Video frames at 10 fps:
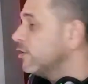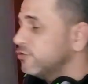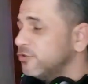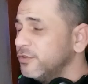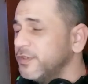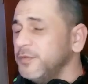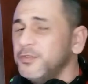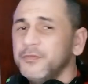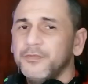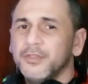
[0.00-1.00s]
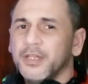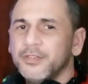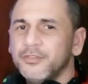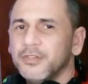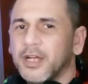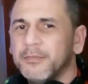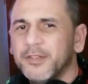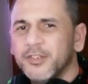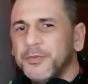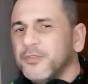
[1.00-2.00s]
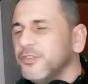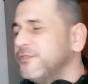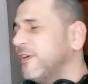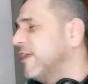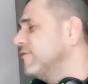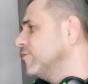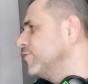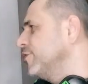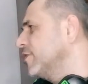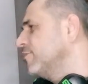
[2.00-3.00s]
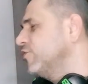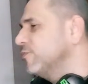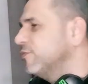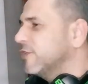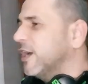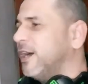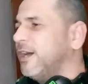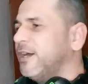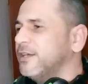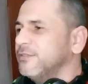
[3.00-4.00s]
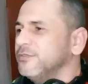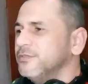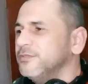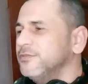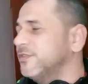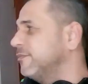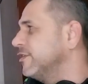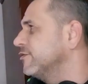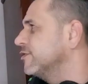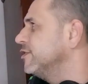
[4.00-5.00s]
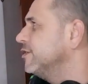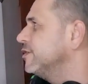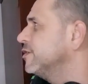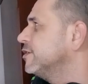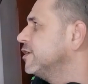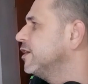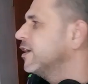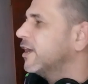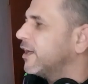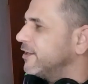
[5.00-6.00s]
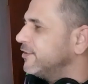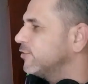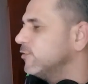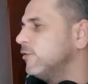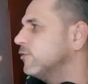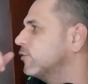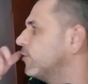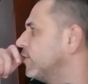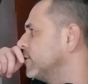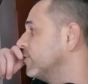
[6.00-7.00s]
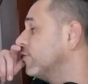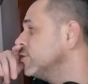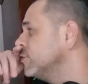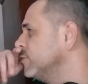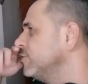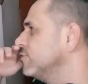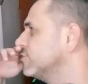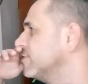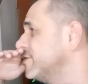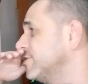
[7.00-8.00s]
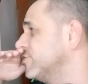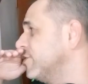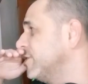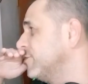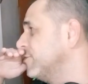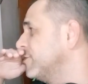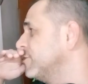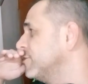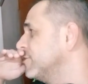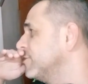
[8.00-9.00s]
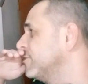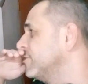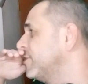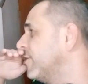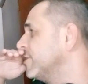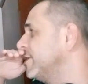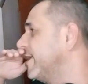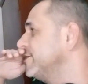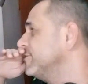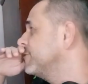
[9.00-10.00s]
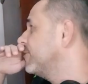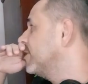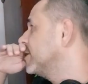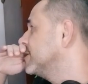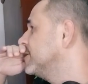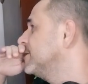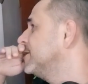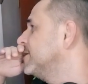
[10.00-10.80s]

É um jogo que eu sempre tive vontade de jogar, mas as pessoas falavam muito que é muito bugado, não sei mais o que. Cara, esse eu não concordo. Eu gosto muito do jogo, essa história do, do, do The Walking Dead foda.